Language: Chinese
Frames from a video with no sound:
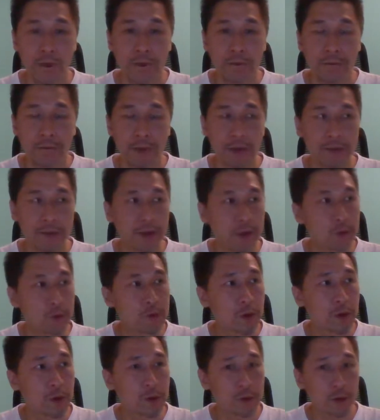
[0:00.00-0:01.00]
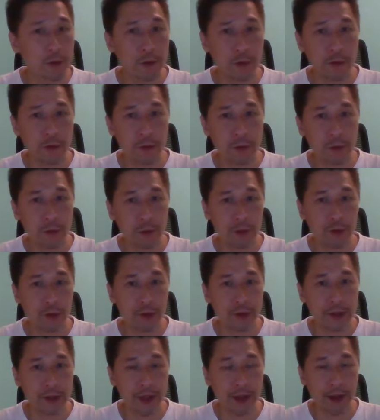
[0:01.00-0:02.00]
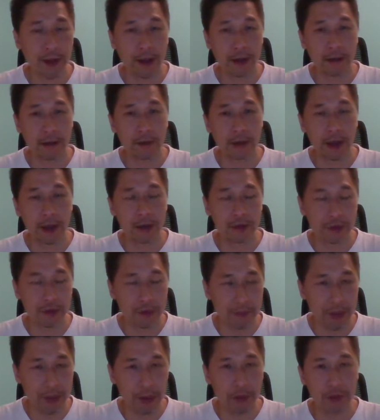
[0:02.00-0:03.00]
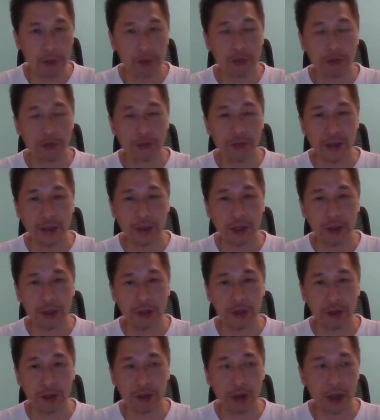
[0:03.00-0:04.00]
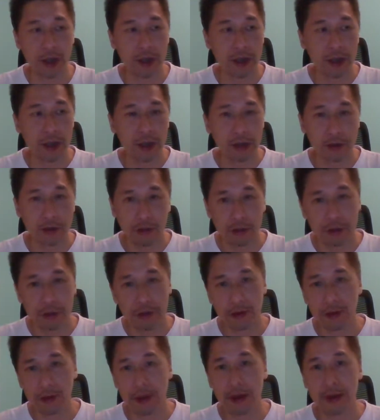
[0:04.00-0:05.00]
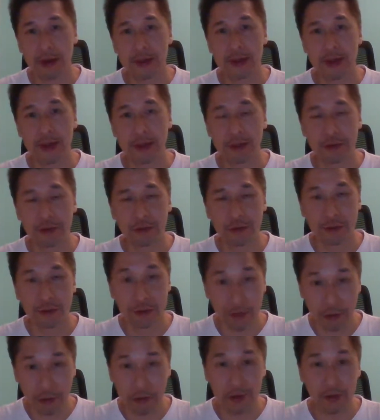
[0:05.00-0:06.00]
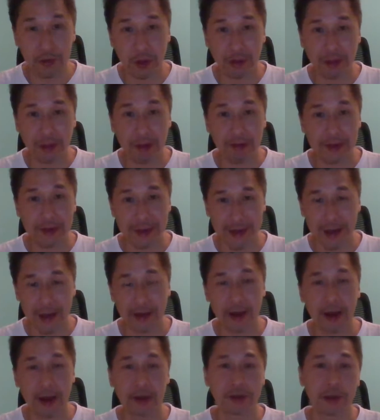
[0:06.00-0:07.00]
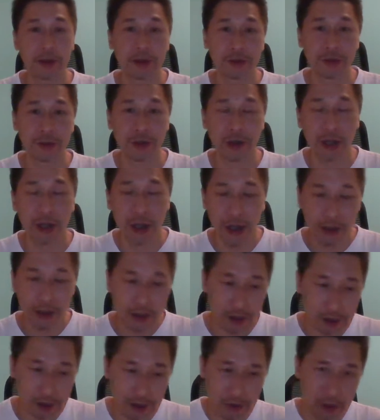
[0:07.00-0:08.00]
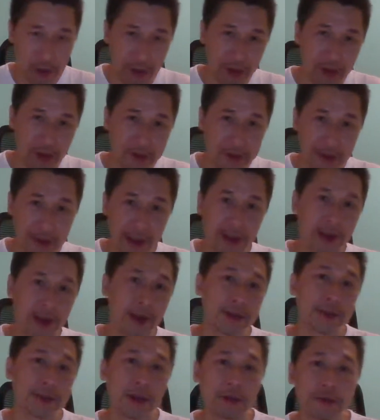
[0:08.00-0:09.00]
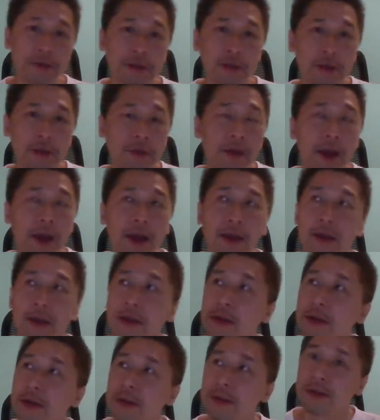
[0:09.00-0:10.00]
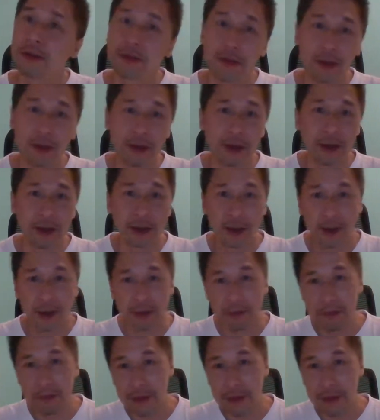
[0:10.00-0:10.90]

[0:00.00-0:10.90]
那假如说去香港，呃，去美国是无法上市的话，就会卷到来香，就会卷到香港来上市，但是卷到香港来上市的话，呃，